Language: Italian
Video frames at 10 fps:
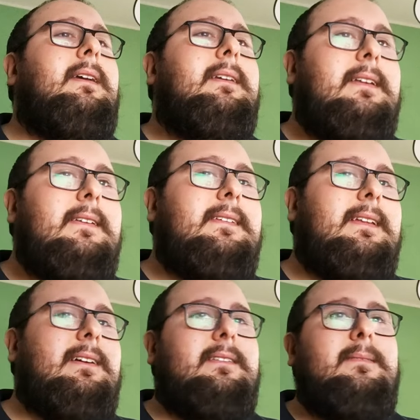Ieri
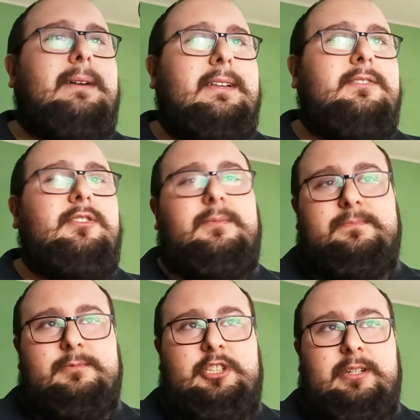sera Di
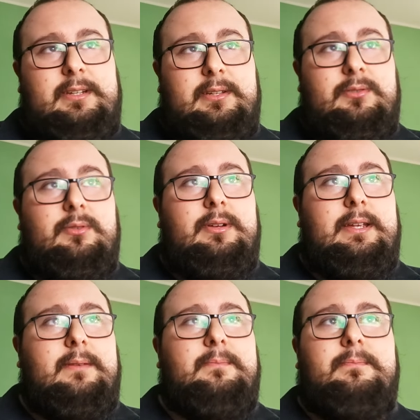Marzio ci ha detto
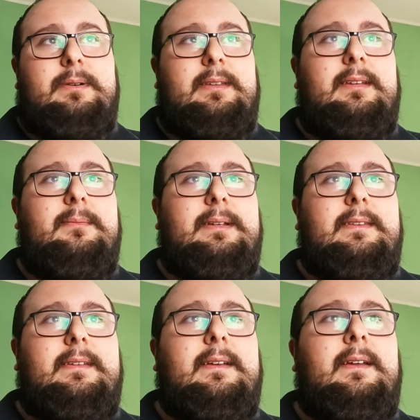che
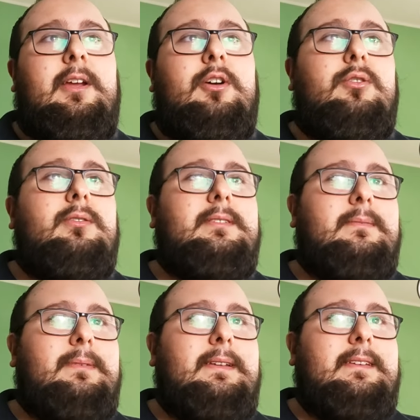praticamente oltre
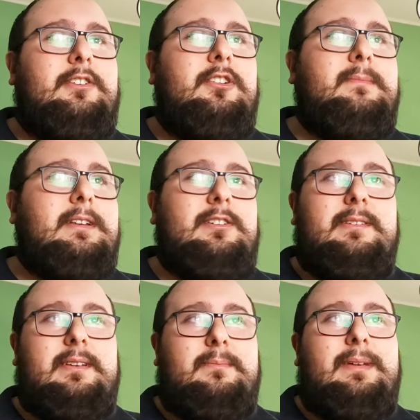al Paris Saint Germain ci
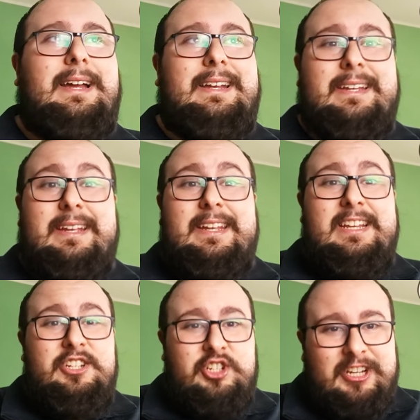sarebbe anche
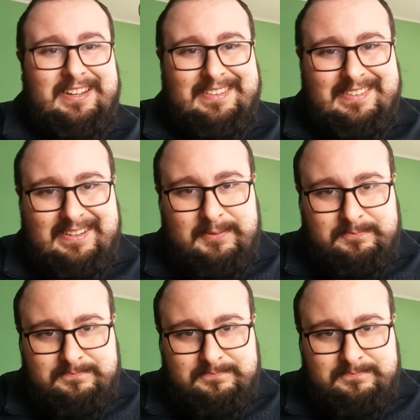il Chelsea.